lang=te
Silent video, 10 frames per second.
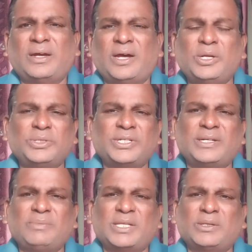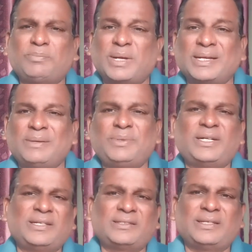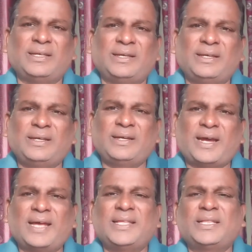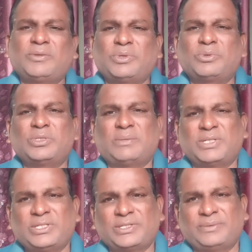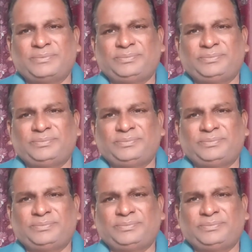ఆలోచనను మాత్రం పక్కన పెట్టేస్తే అదెంతవరకు సమంజసం